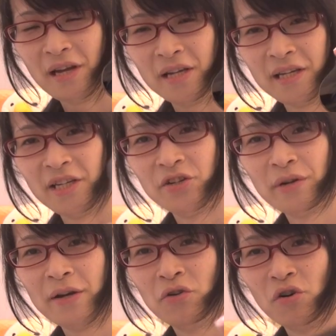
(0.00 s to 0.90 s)
何
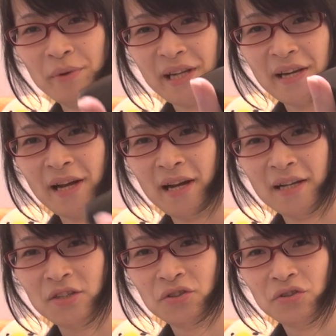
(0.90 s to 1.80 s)
?UFO みたいな
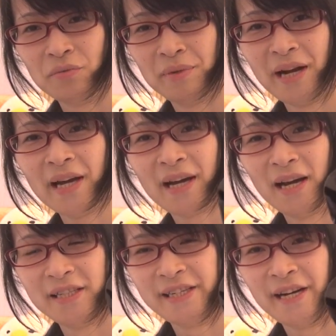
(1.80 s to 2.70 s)
ちょっと未来感
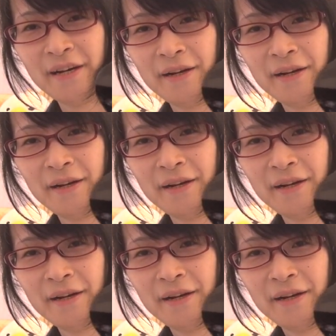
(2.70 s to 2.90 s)
あんじゃん。